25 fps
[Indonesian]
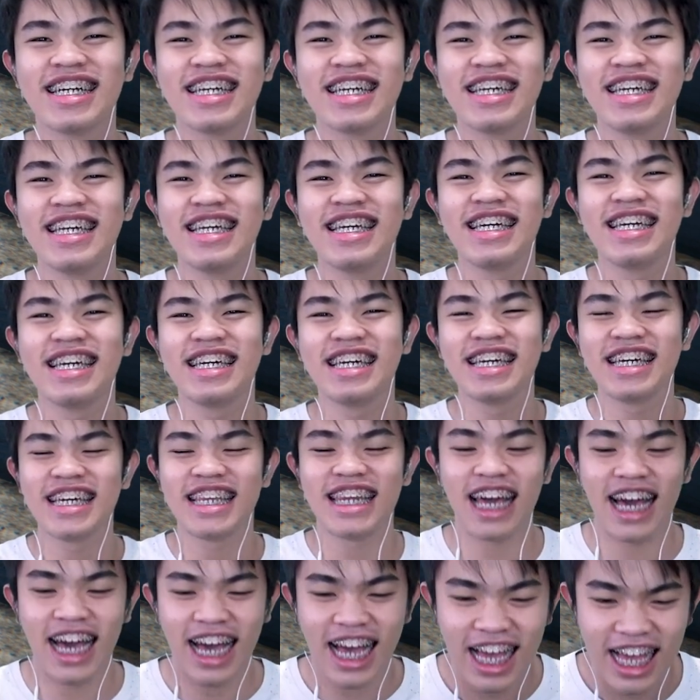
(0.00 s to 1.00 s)

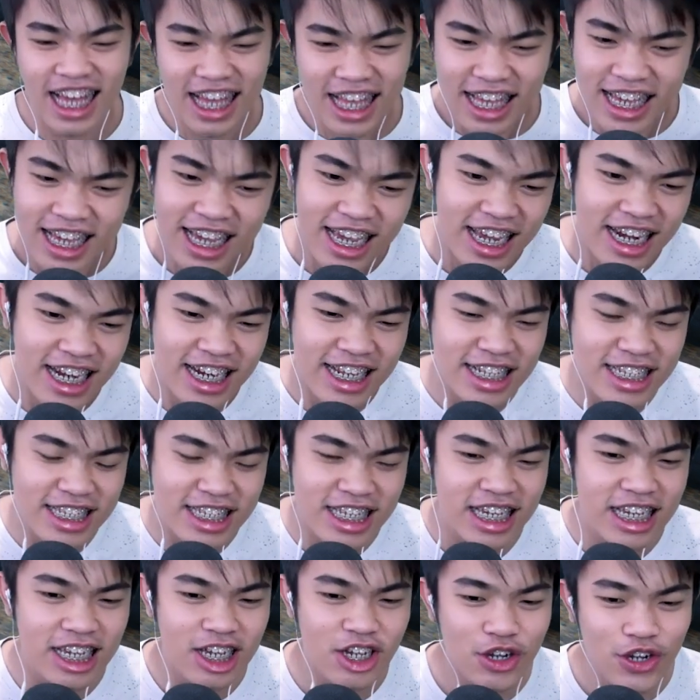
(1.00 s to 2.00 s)
Gila. Ini
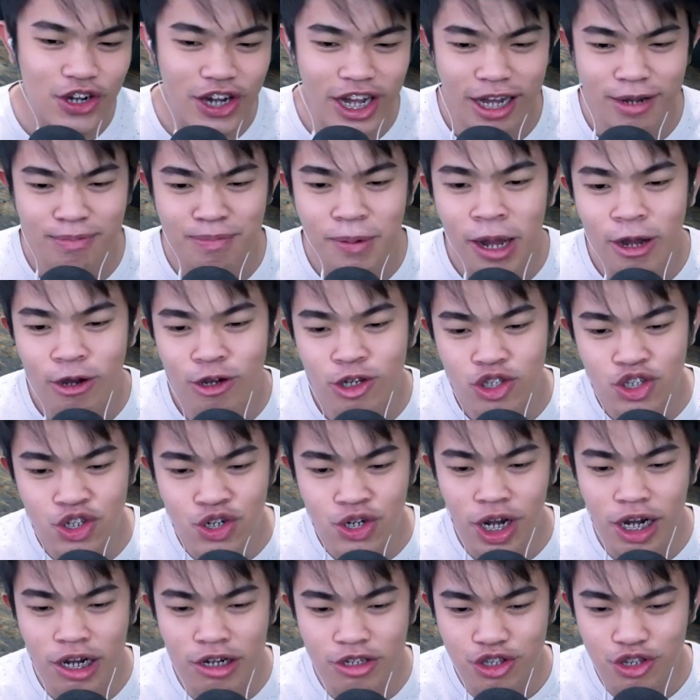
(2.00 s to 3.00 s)
sih wah
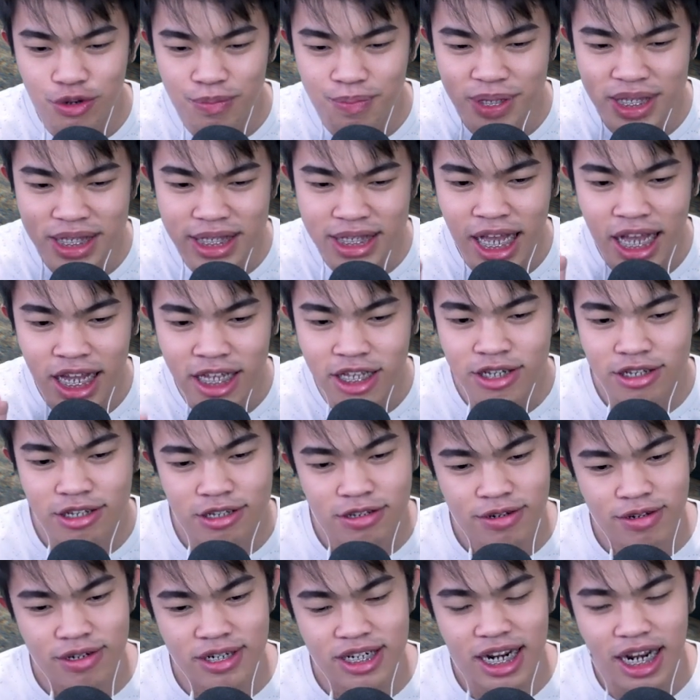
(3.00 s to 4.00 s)
pengunjung auto betah
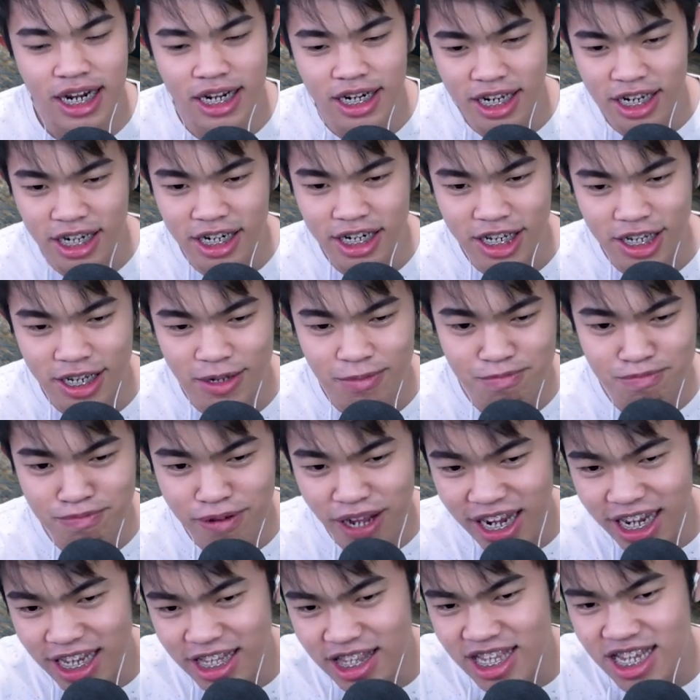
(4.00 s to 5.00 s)
teman-teman dan ini
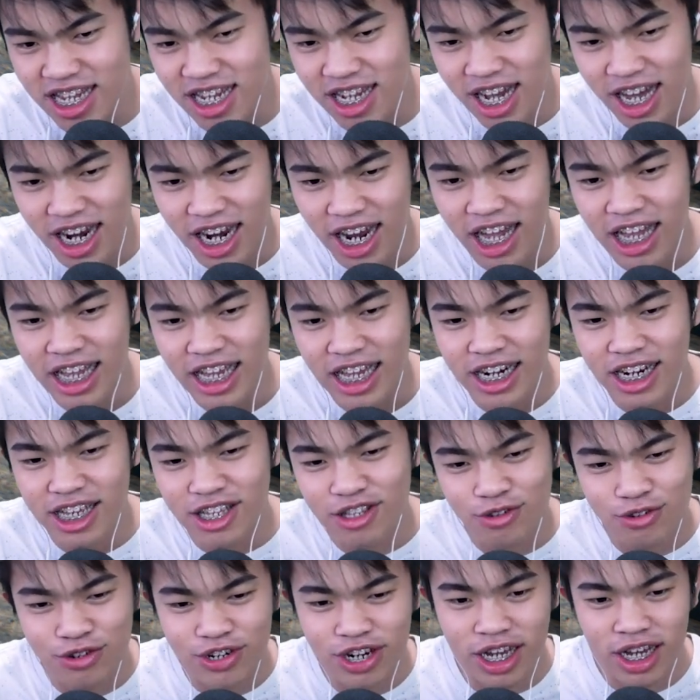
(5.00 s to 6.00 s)
pakai tiga layar
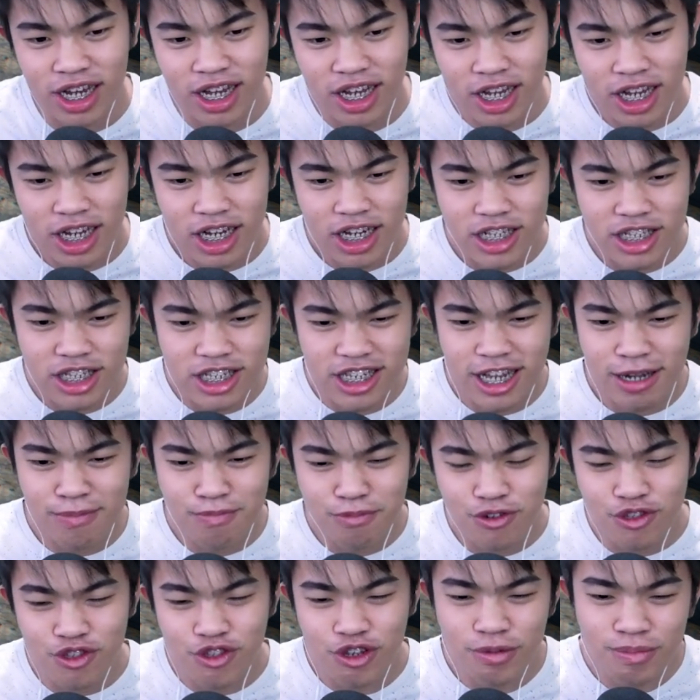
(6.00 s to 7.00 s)
itu udah siap
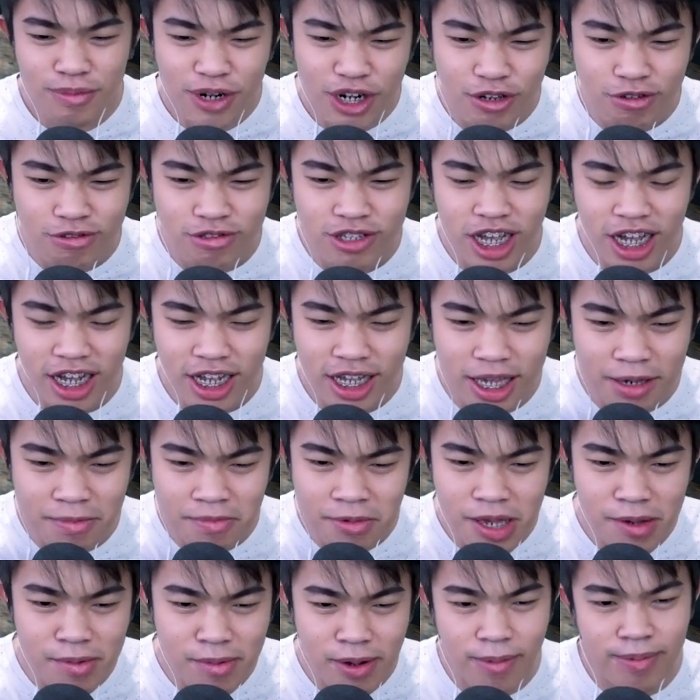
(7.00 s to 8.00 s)
untuk menunjang
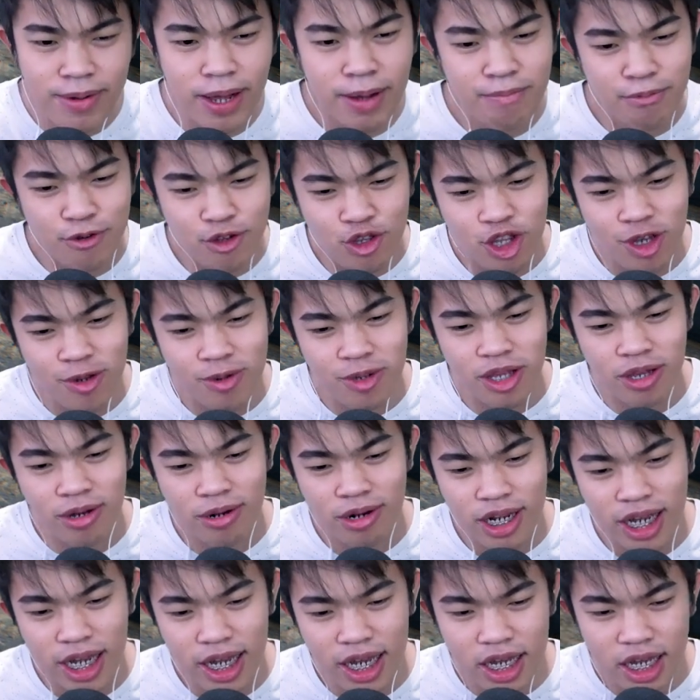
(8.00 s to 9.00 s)
game-game apapun
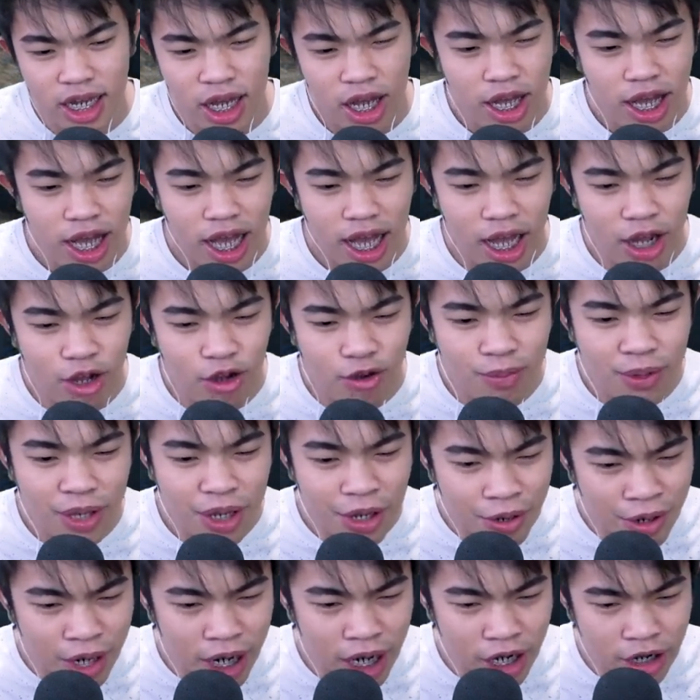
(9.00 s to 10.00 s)
teman-teman ya. Aku
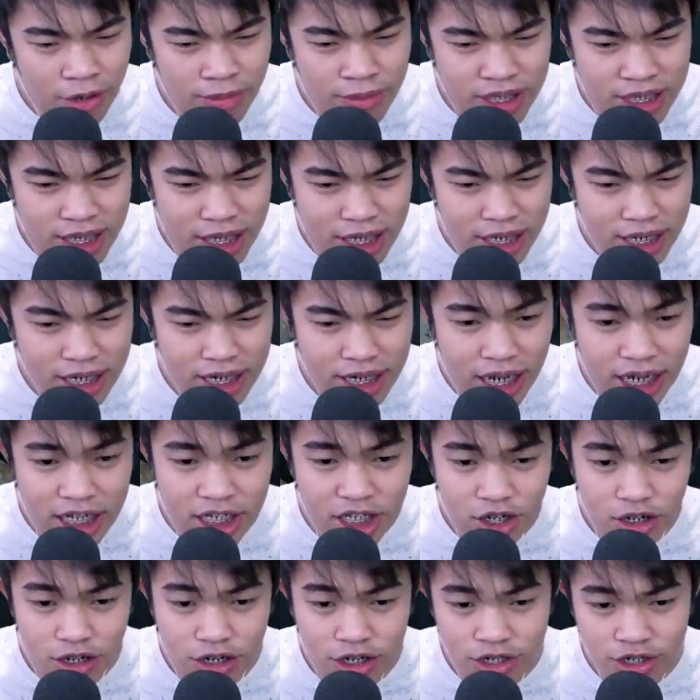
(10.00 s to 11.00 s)
bingung kalau misalnya
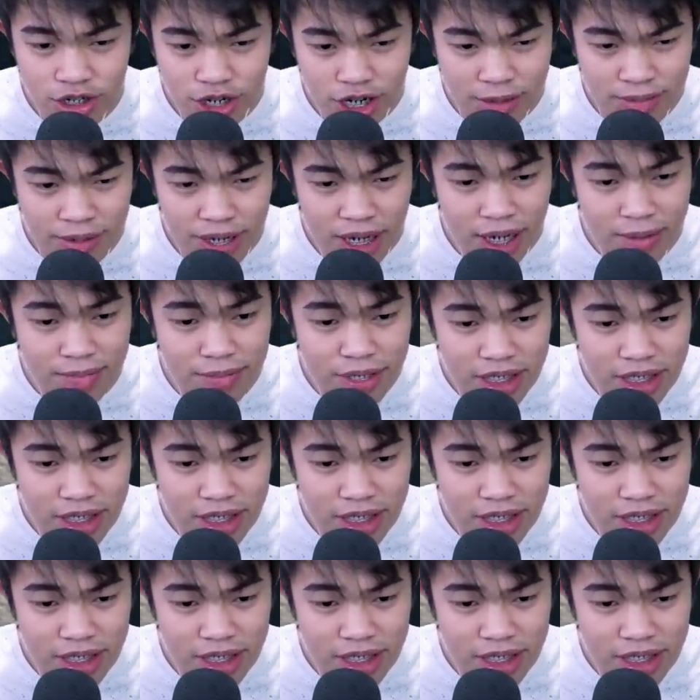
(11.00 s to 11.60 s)
dikasih konsol apakah